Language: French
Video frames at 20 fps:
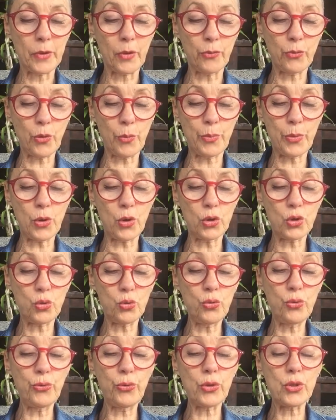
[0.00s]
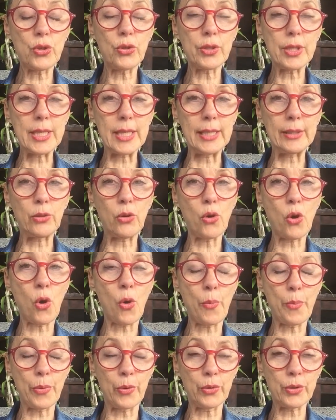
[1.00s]
vos proches ou vos ancêtres
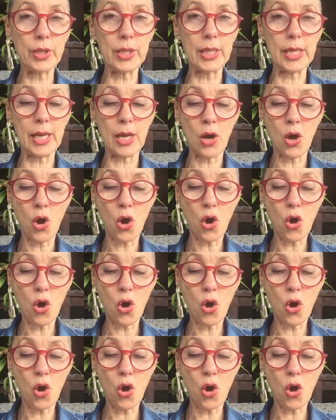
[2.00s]
en pensée,